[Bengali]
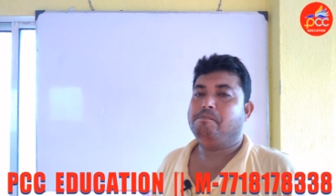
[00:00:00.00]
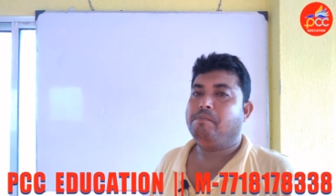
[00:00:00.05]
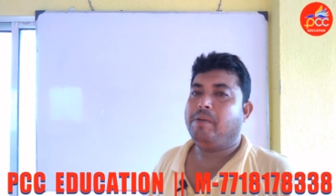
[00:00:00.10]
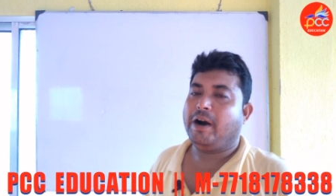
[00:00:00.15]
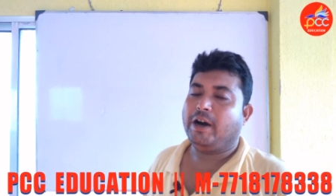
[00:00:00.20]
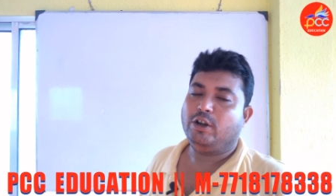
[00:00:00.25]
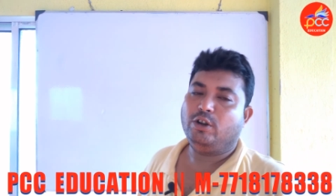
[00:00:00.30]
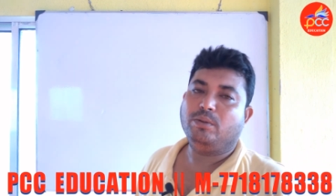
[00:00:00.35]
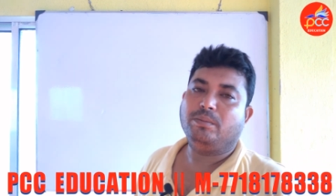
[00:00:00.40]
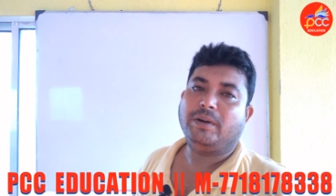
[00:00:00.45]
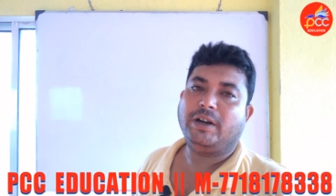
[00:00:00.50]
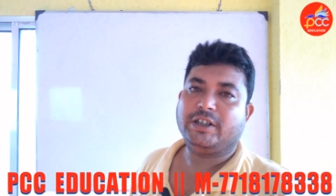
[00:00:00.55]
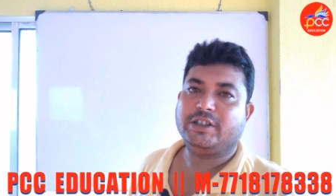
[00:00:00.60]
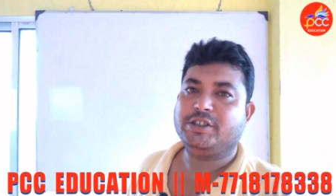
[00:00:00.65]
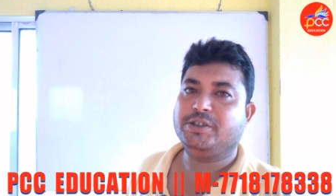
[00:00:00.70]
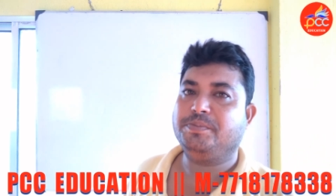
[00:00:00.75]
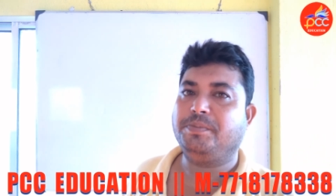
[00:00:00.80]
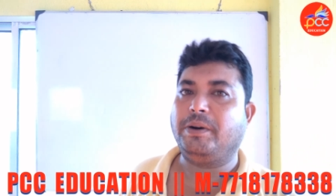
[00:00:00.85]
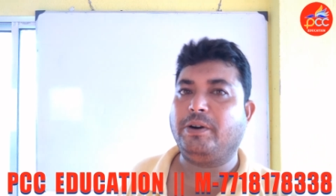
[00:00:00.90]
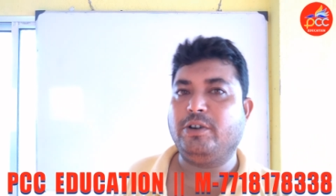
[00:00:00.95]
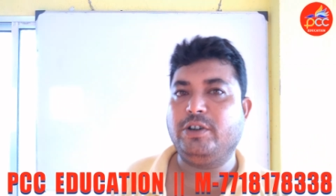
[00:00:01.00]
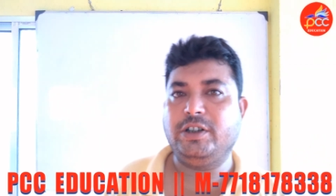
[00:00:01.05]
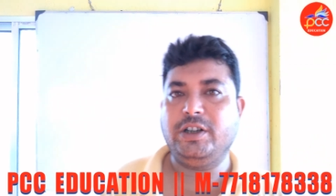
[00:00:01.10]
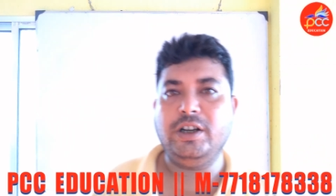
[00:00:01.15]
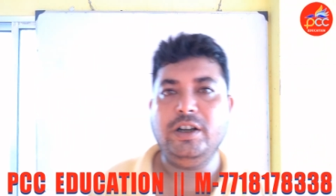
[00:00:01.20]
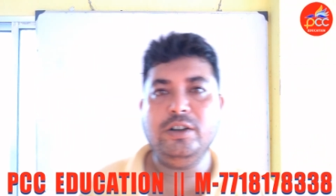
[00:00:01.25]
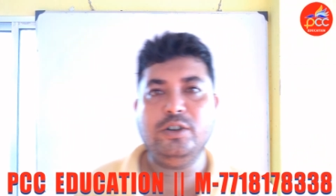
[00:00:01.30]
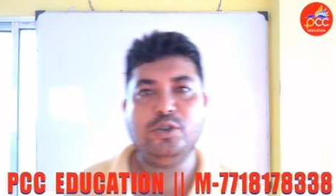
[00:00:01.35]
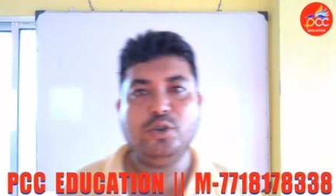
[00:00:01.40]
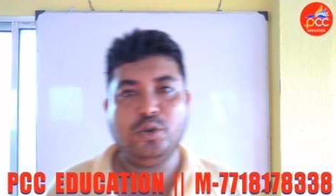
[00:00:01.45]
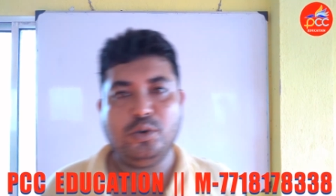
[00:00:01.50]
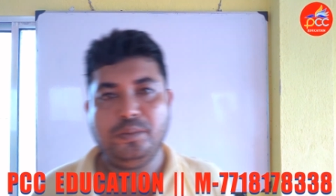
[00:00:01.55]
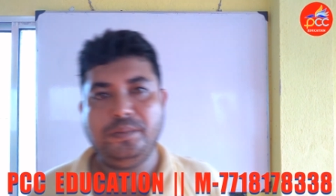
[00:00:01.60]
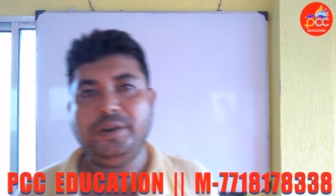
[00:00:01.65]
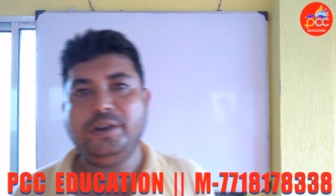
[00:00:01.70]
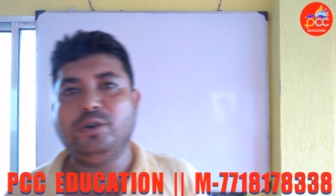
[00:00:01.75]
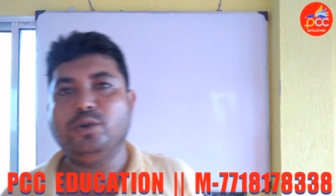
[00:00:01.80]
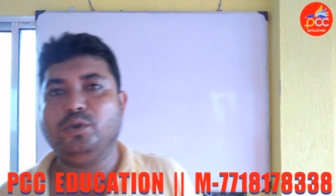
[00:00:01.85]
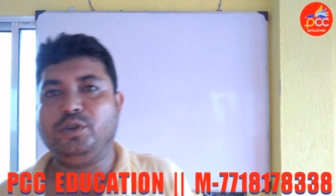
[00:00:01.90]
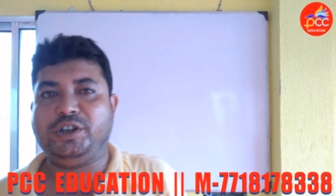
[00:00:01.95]
ভালো মার্কস পাওয়াটা
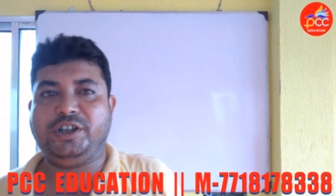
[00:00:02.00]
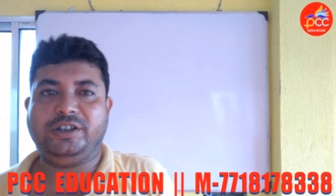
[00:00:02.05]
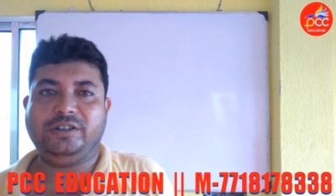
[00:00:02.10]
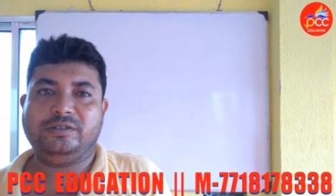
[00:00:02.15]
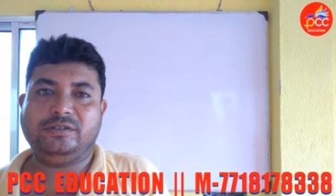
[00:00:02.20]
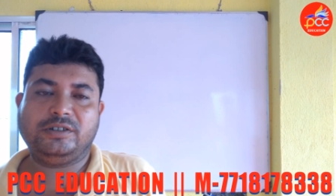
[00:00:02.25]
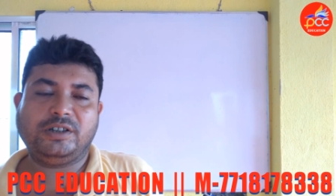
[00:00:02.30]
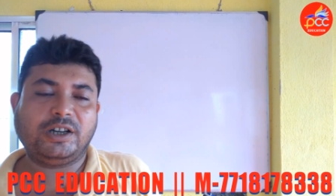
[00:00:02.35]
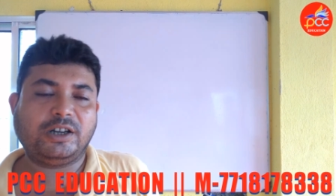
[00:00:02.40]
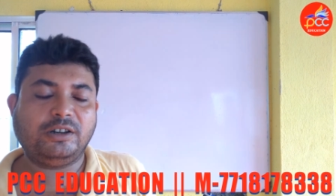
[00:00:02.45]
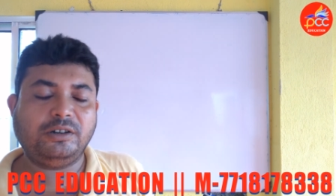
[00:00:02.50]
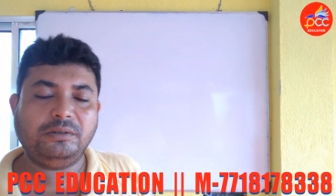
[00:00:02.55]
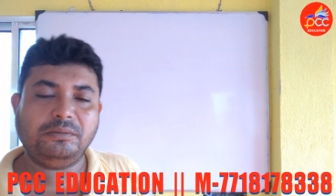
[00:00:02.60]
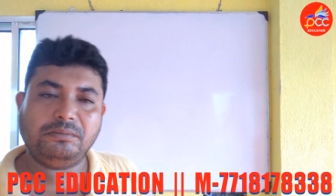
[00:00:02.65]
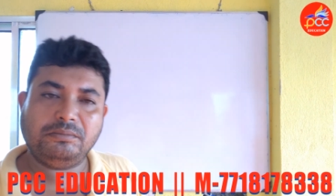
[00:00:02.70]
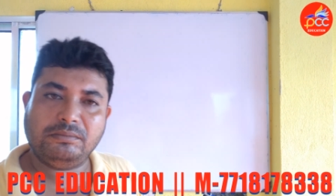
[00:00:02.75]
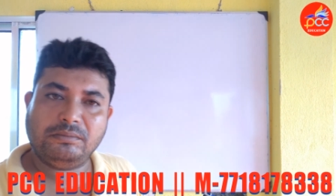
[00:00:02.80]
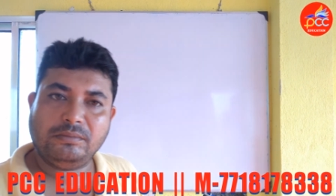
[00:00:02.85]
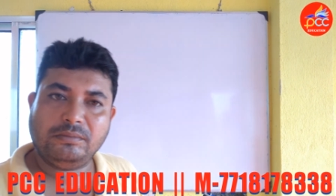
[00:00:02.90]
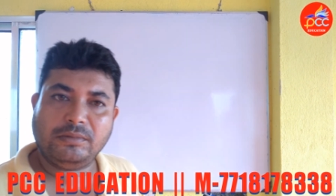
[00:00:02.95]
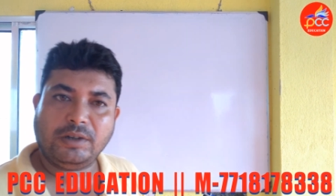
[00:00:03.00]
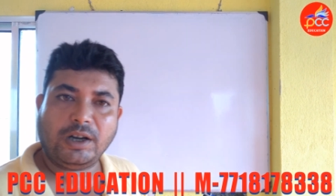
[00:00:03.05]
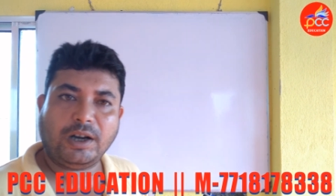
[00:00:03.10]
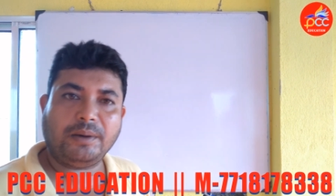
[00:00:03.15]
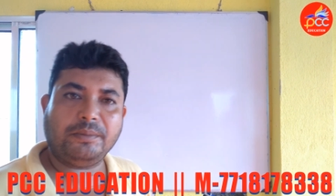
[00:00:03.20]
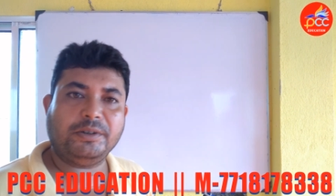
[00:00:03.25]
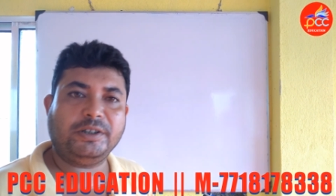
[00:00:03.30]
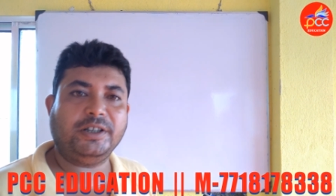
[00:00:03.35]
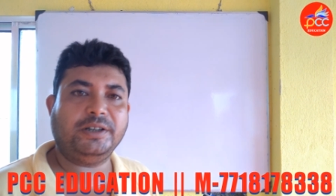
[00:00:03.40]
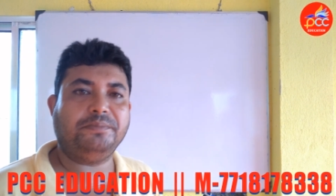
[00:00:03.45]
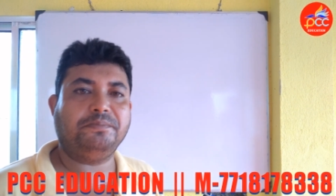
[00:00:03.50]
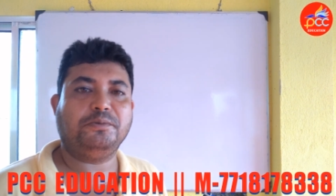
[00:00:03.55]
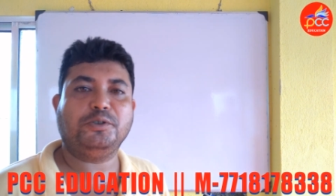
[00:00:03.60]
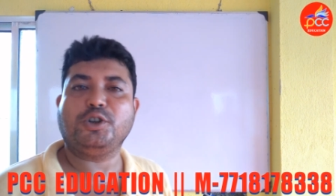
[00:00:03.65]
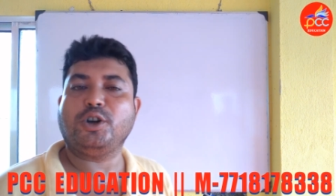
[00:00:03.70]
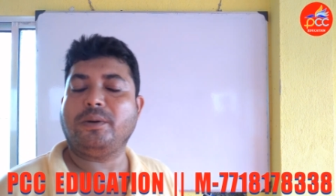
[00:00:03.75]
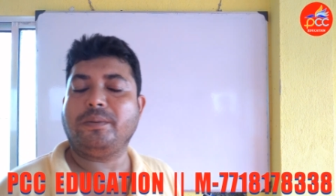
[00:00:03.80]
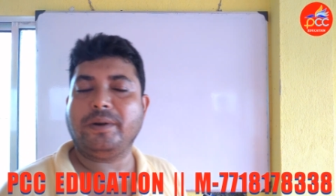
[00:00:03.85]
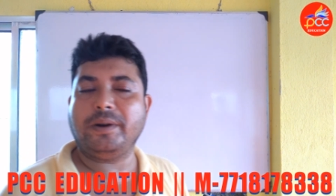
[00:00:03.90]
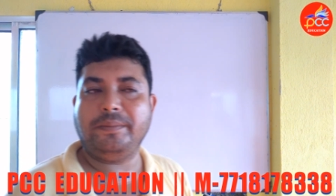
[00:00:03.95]
খুবই কঠিন কারণ আমাদের
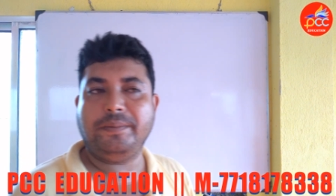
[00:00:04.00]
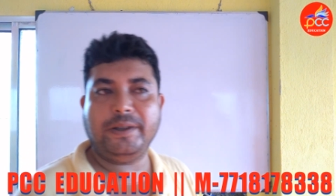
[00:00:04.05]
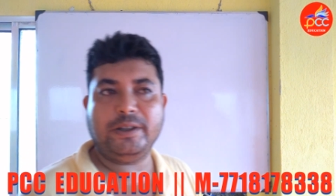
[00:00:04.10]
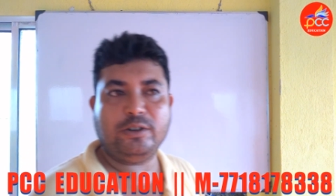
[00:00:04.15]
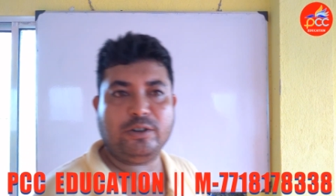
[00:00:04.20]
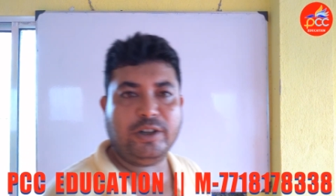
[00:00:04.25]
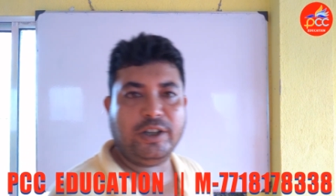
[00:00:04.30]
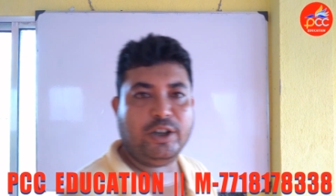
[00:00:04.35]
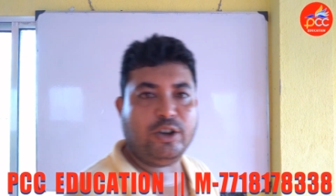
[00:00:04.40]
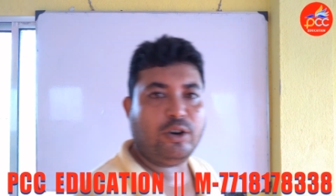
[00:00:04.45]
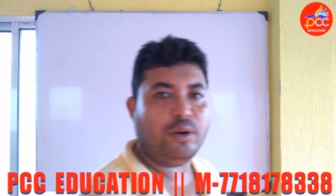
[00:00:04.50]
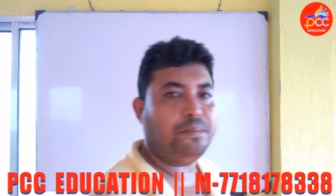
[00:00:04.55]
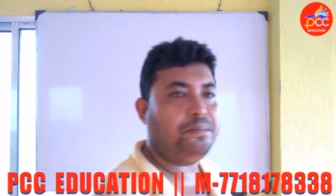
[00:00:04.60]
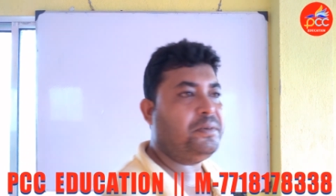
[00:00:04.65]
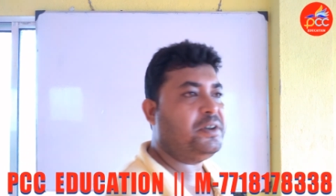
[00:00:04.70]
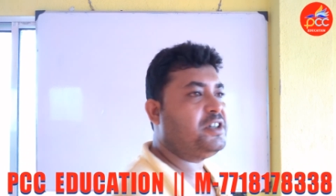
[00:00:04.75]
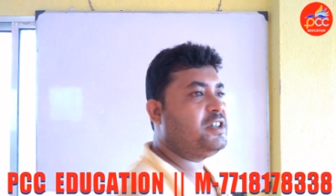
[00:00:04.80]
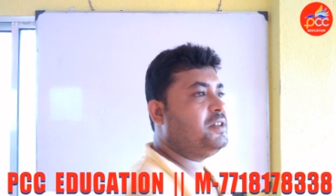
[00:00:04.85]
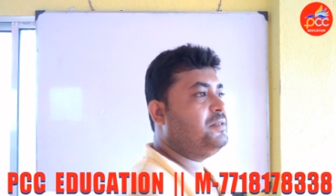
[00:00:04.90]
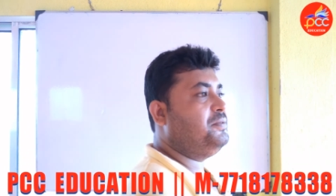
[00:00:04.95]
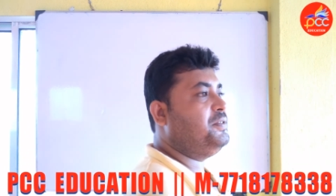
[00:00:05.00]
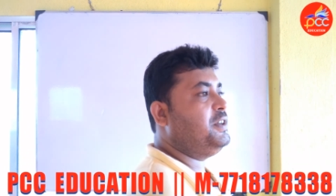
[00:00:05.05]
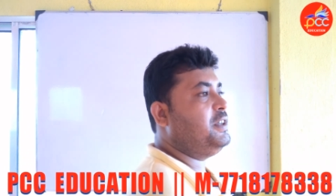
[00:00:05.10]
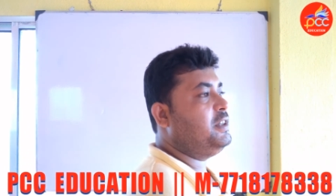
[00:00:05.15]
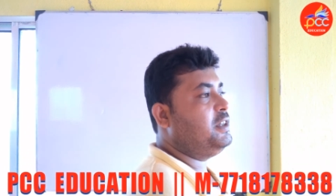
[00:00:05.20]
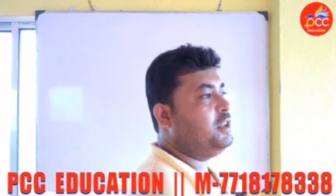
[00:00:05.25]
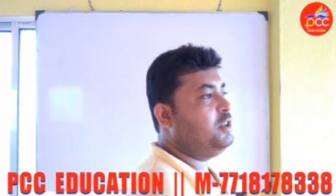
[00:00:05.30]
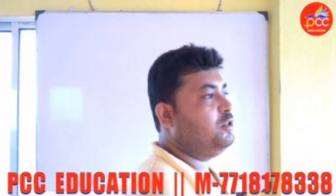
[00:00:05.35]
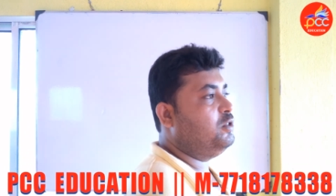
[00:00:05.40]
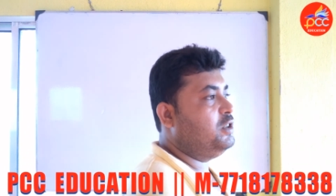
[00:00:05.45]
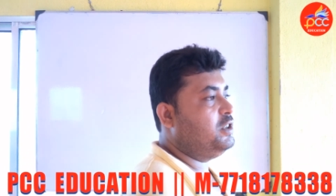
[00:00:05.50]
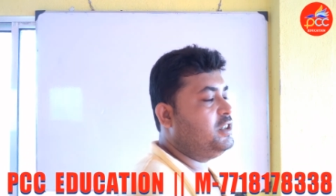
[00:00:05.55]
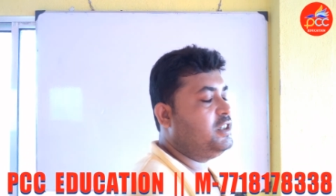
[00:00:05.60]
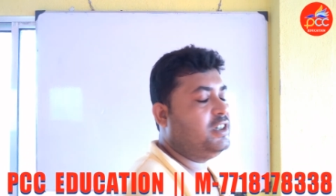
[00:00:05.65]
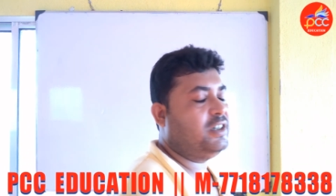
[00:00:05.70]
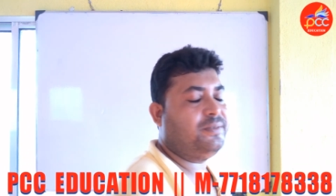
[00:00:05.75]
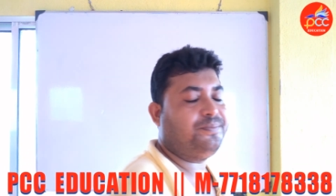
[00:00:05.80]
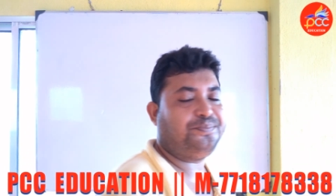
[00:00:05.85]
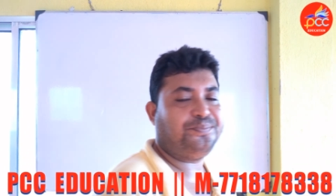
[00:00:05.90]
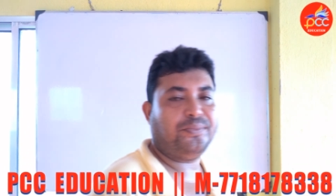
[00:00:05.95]
সবার ভেতরেই কম বেশি ভীতি রয়েছে